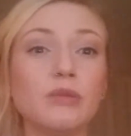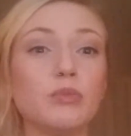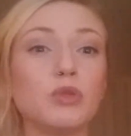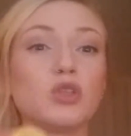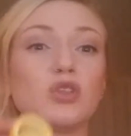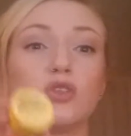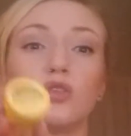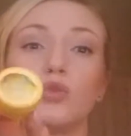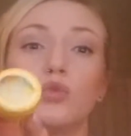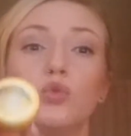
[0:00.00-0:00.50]

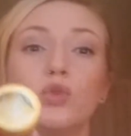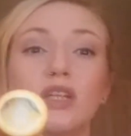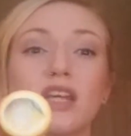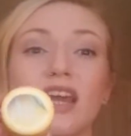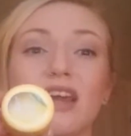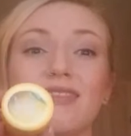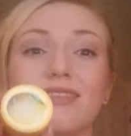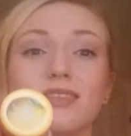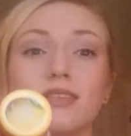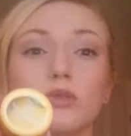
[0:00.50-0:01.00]
möchte ich
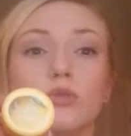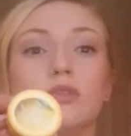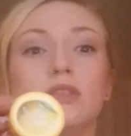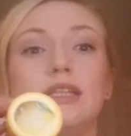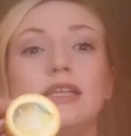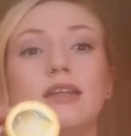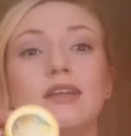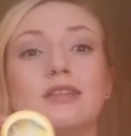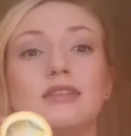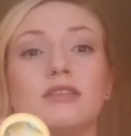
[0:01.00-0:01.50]
ungern in so ein
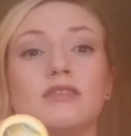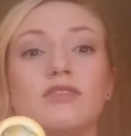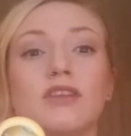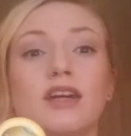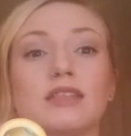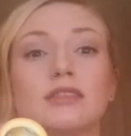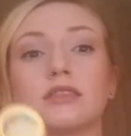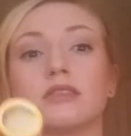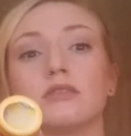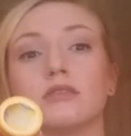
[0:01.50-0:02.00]
Tiegelchen
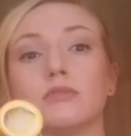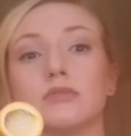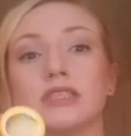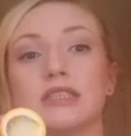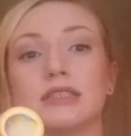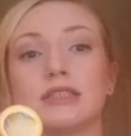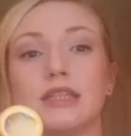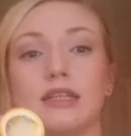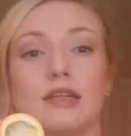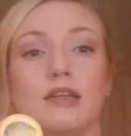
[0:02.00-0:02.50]
fassen und mir
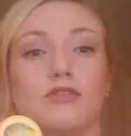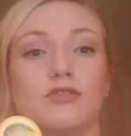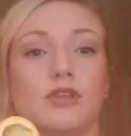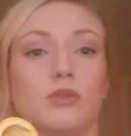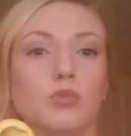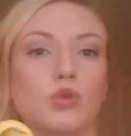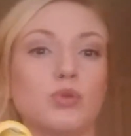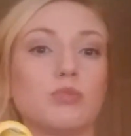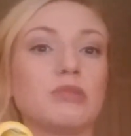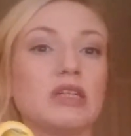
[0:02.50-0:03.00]
das dann auf
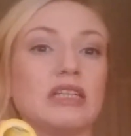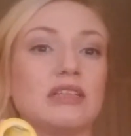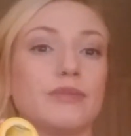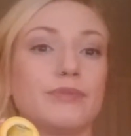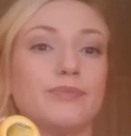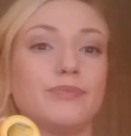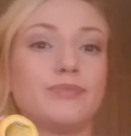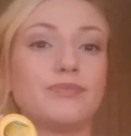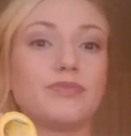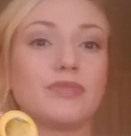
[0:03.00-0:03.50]
den Mund machen.
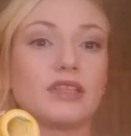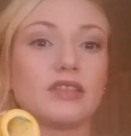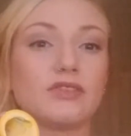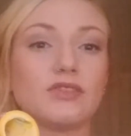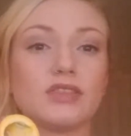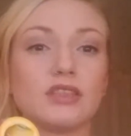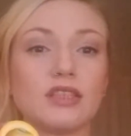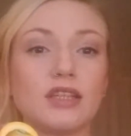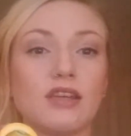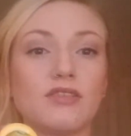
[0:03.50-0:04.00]
Das
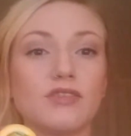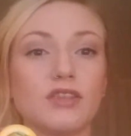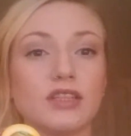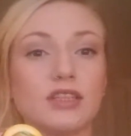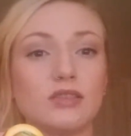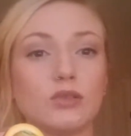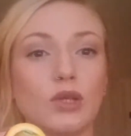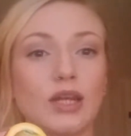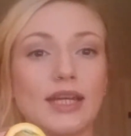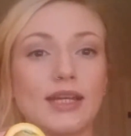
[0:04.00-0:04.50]
finde ich einfach
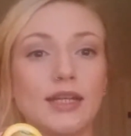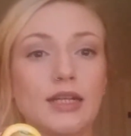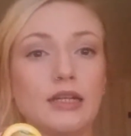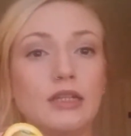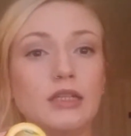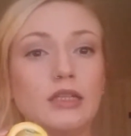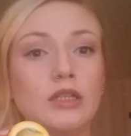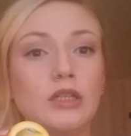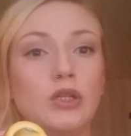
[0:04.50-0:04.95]
nicht so lecker.